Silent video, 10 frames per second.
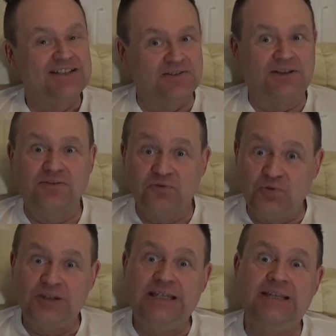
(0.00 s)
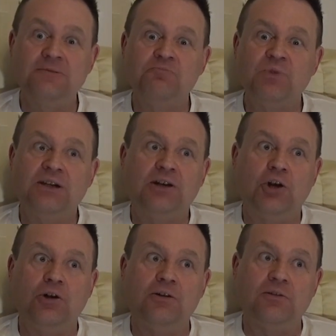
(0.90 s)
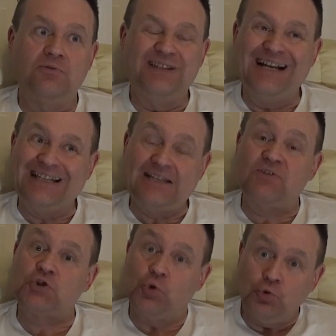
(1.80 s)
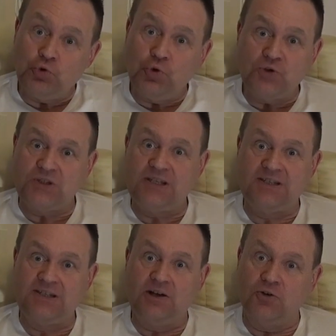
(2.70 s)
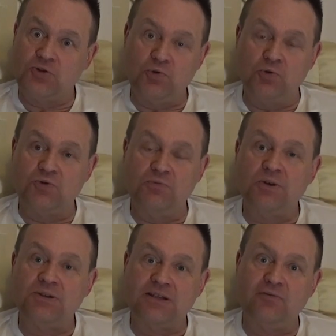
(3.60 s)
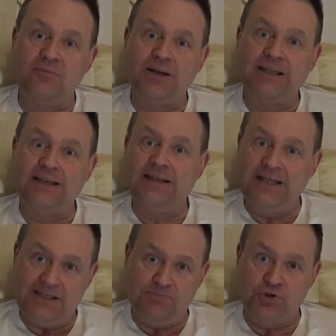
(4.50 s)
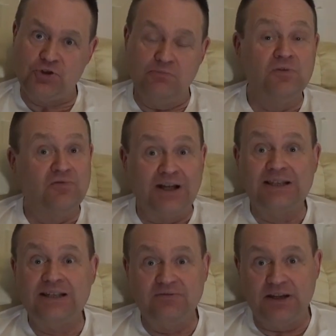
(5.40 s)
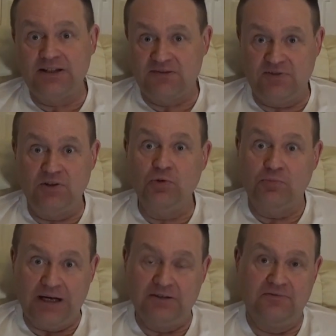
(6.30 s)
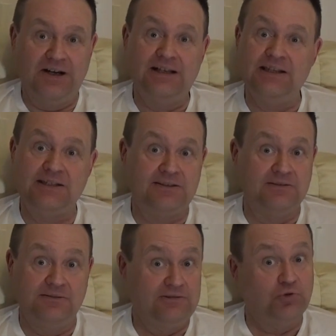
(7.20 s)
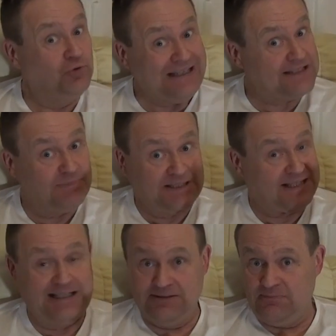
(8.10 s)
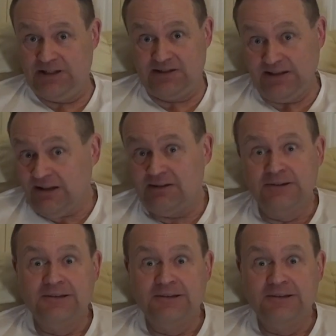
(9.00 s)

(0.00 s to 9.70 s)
sondern für die, die halt etwas ungünstig sich ausdrucken, so möchte ich es einfach mal nennen. Ich bestimme, wann ich welches Video mache, weil ich, äh, du nichts bezahlen mich. Ja?